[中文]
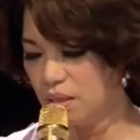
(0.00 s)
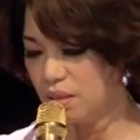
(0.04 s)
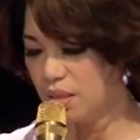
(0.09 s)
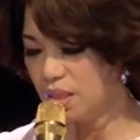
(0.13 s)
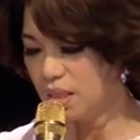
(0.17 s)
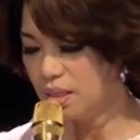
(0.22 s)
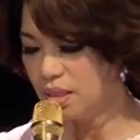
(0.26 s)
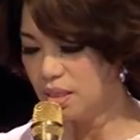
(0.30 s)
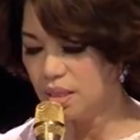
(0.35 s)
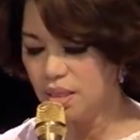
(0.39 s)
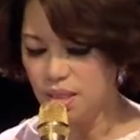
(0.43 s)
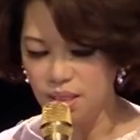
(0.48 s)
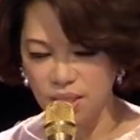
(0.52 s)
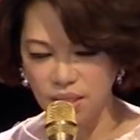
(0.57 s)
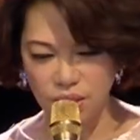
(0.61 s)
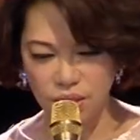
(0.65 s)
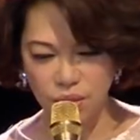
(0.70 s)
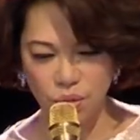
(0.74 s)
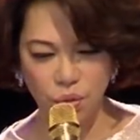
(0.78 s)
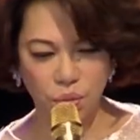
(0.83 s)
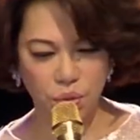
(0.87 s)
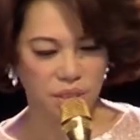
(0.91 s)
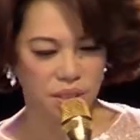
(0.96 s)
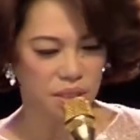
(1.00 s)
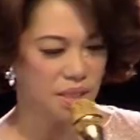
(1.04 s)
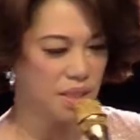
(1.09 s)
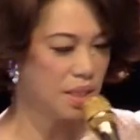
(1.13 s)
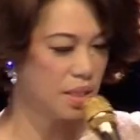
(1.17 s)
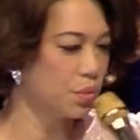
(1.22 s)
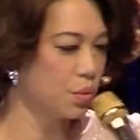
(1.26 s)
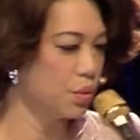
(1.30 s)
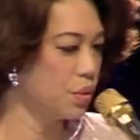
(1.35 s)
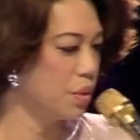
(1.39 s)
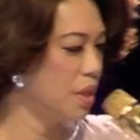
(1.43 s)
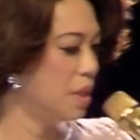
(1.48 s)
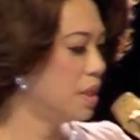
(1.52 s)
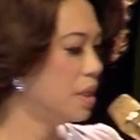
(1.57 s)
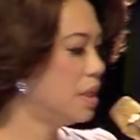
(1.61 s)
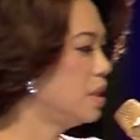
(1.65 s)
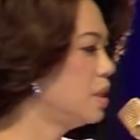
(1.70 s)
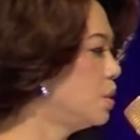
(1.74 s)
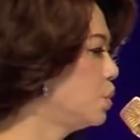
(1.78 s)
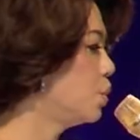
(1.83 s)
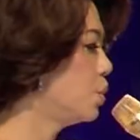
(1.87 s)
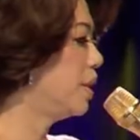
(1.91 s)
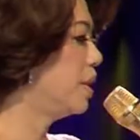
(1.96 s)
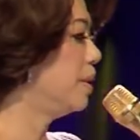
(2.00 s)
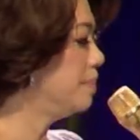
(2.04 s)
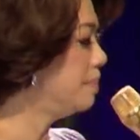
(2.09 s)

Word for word: 后看着哎休息一下去喝水，